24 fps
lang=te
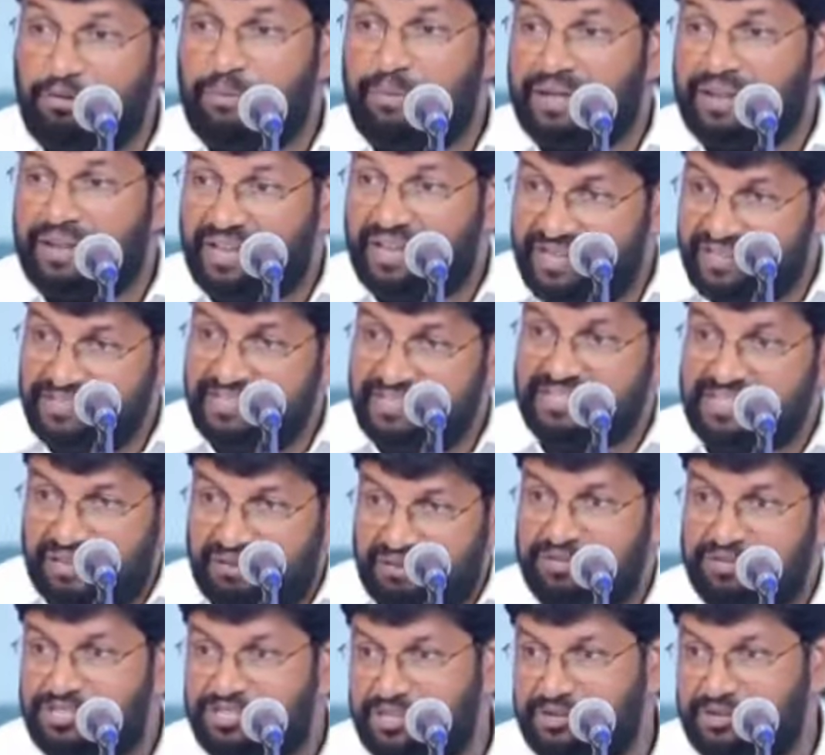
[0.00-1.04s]
అవమానానికి
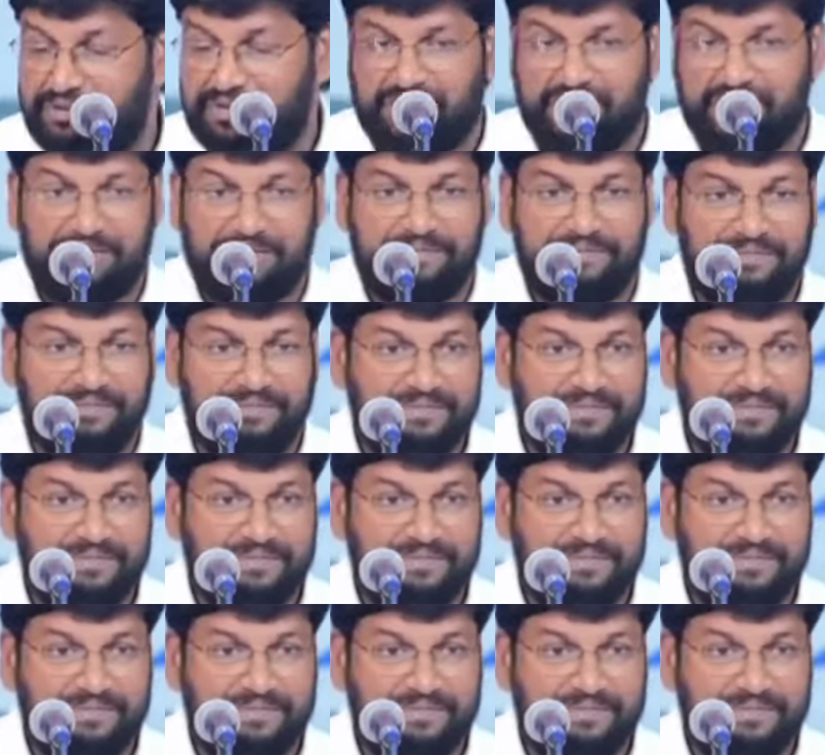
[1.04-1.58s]
చెందిన విషయం అది